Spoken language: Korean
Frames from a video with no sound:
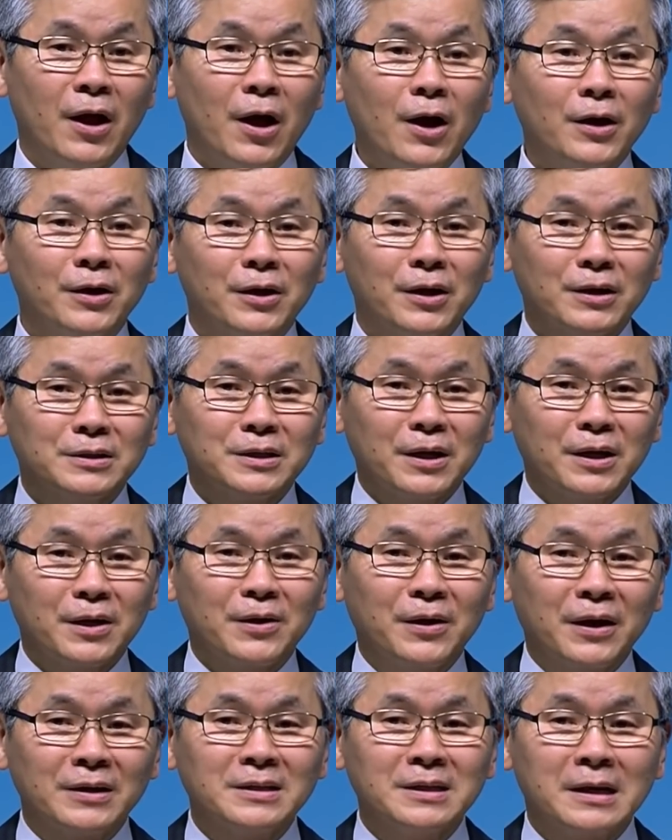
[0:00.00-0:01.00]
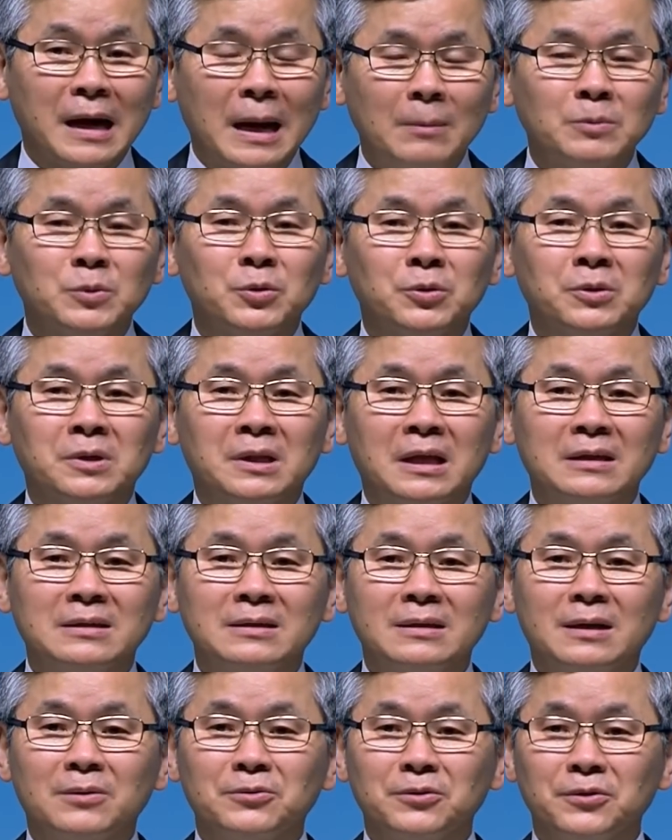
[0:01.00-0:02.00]
아, 이게 저게 굉장히 감동이
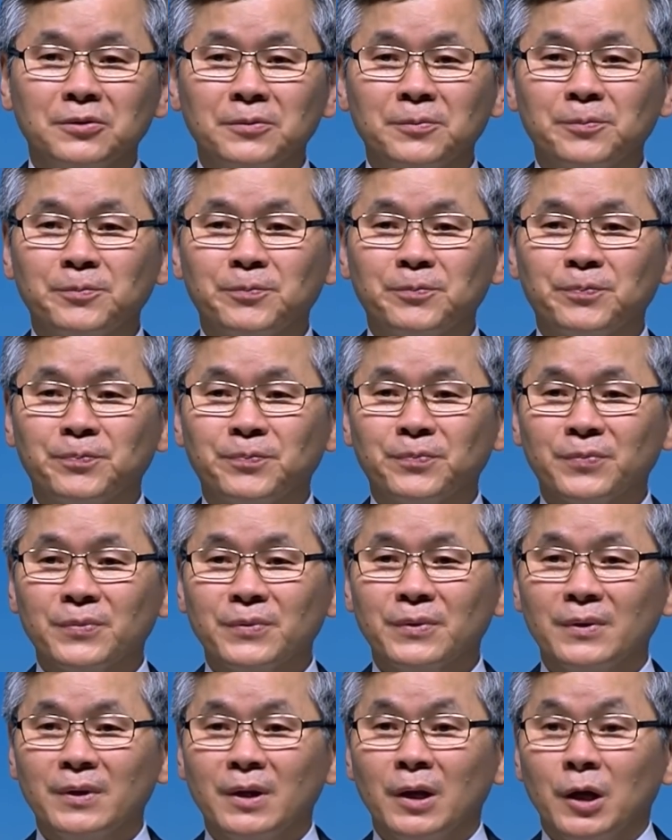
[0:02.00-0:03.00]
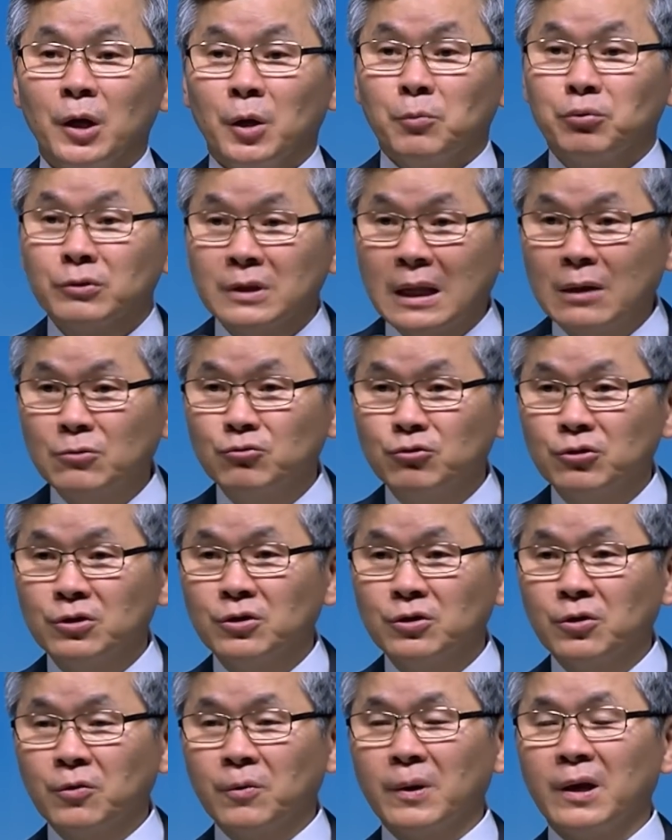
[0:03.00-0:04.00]
되더라고요. 분당
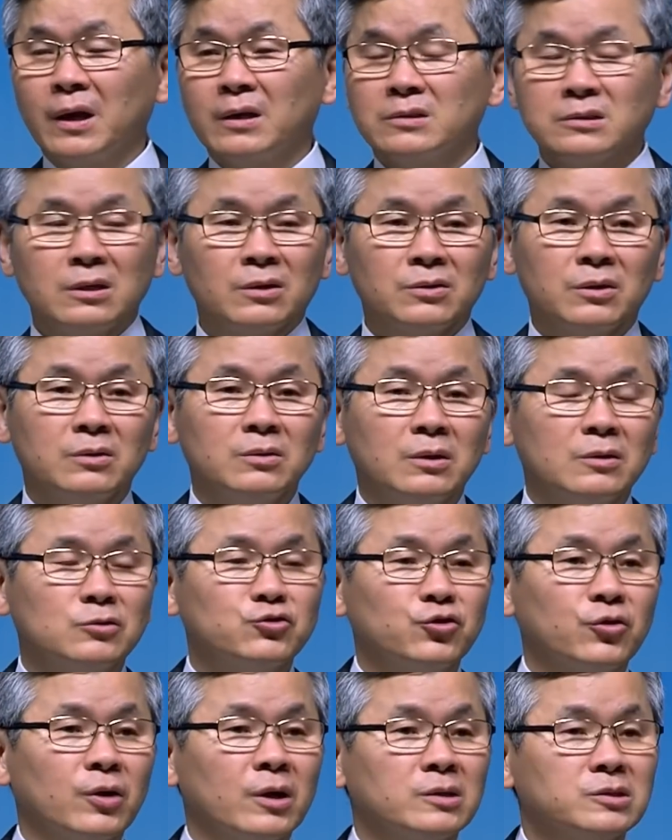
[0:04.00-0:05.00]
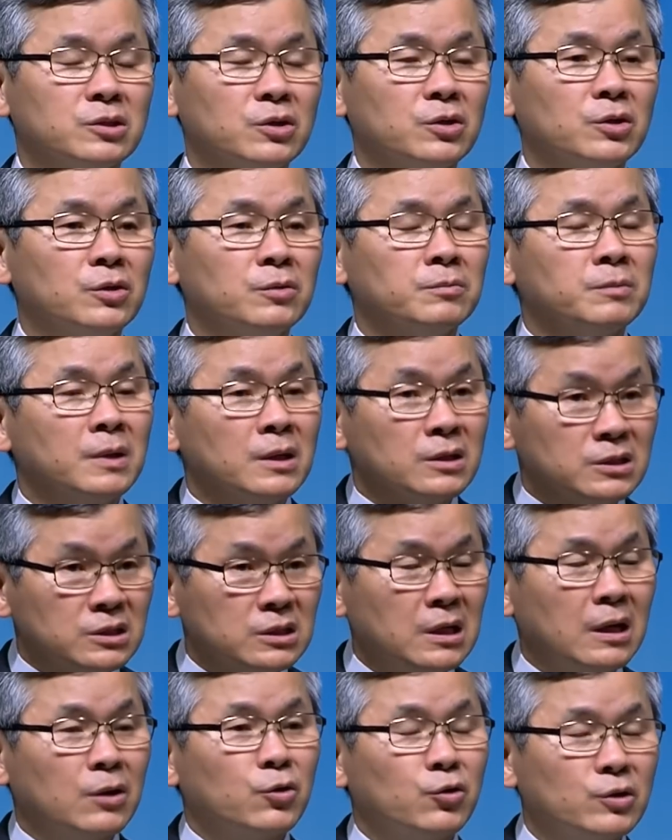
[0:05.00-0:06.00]
우리 교회 청년들 중에 지금
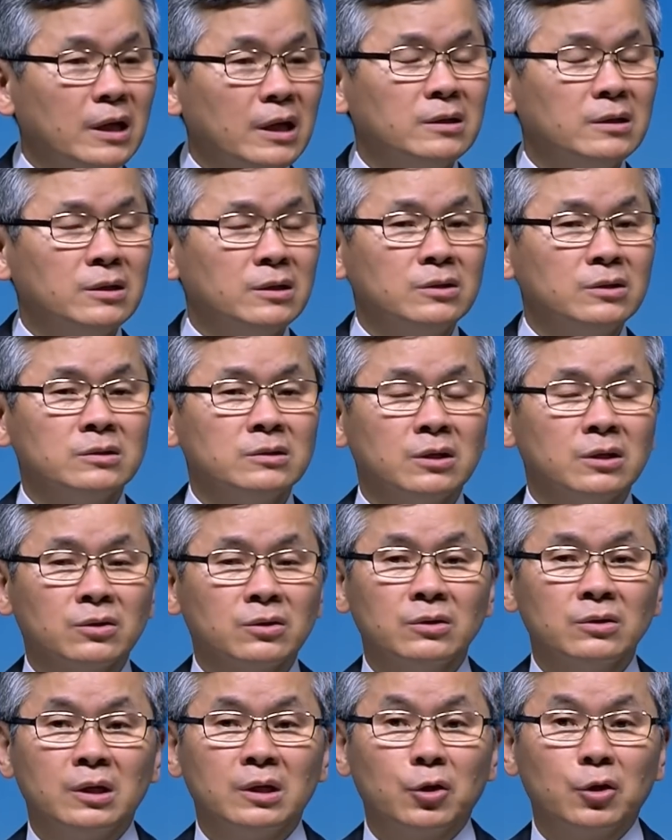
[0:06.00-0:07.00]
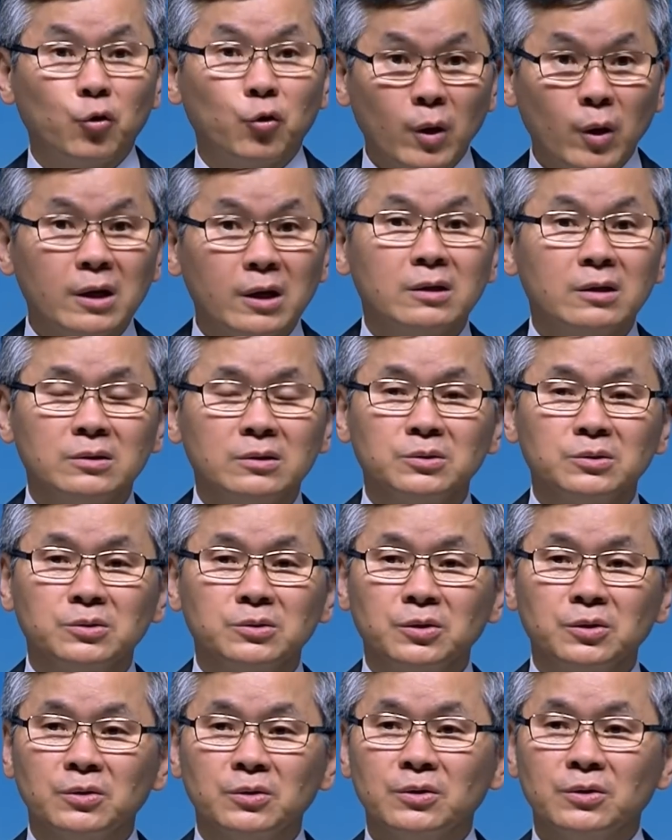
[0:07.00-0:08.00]
신학교 다니는 청년들이 꽤
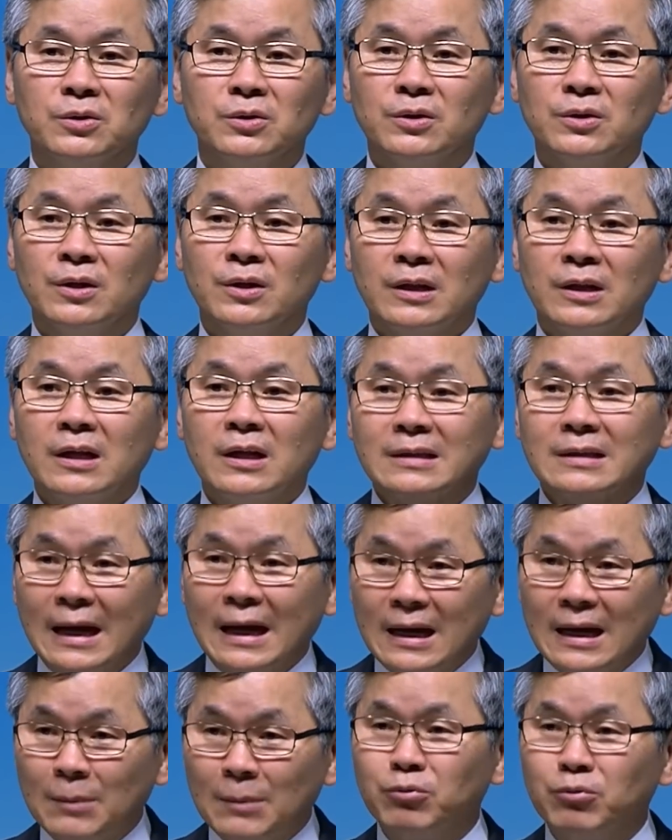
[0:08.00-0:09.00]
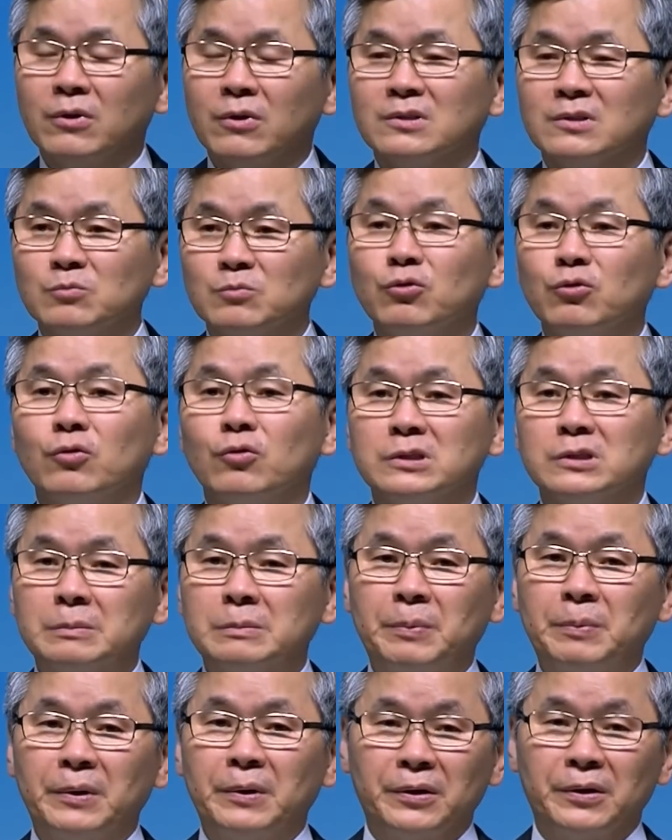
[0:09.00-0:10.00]
있거든요. 근데 다 불러서 묻고
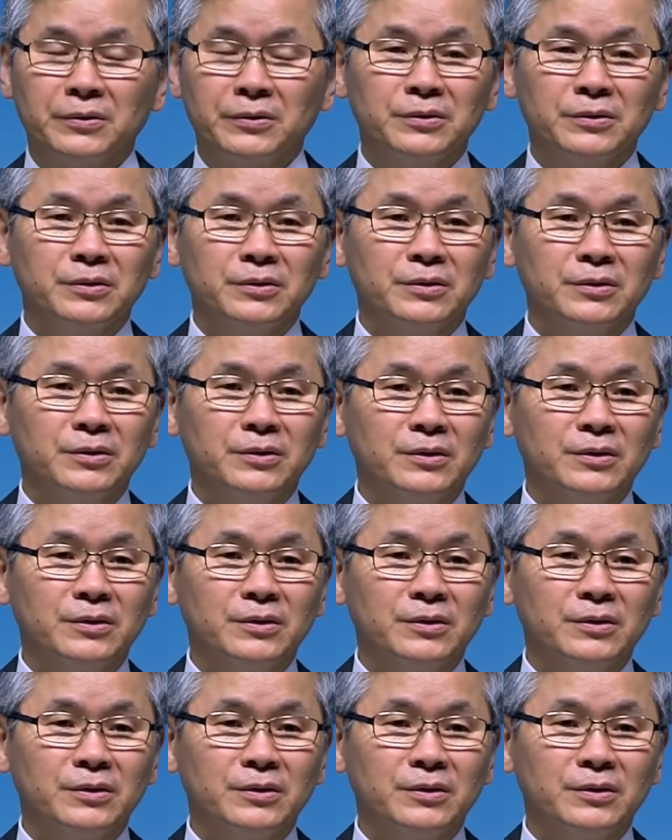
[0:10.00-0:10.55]
싶어요.